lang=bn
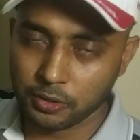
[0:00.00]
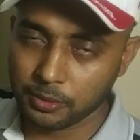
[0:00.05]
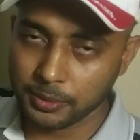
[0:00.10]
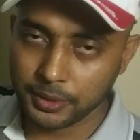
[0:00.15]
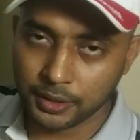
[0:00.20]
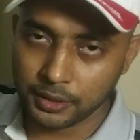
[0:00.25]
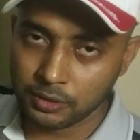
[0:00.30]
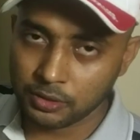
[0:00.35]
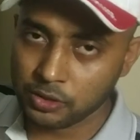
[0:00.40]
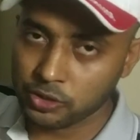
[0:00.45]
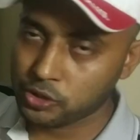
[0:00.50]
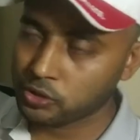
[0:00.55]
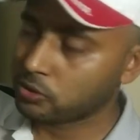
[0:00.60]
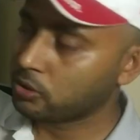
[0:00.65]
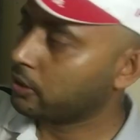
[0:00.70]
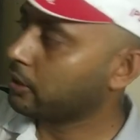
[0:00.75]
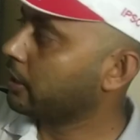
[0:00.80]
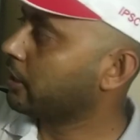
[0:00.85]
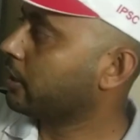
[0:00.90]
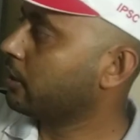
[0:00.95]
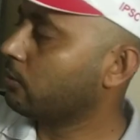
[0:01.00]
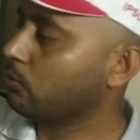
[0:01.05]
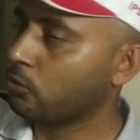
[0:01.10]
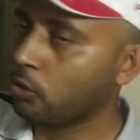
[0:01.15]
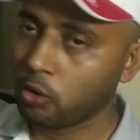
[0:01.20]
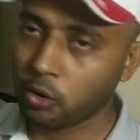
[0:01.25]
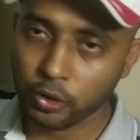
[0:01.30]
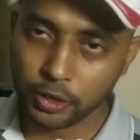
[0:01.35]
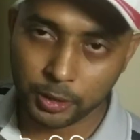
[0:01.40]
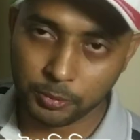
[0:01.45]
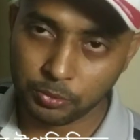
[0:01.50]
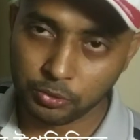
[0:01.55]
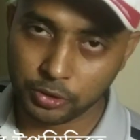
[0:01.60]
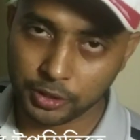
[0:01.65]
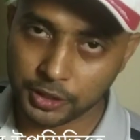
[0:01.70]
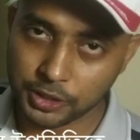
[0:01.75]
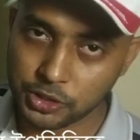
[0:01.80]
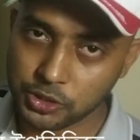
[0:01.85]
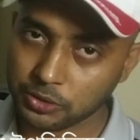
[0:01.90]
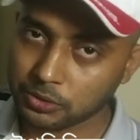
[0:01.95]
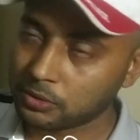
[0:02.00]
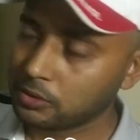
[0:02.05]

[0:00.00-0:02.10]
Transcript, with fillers: হবে সুতরাং এখানে মৌলকে পুড়িয়েছ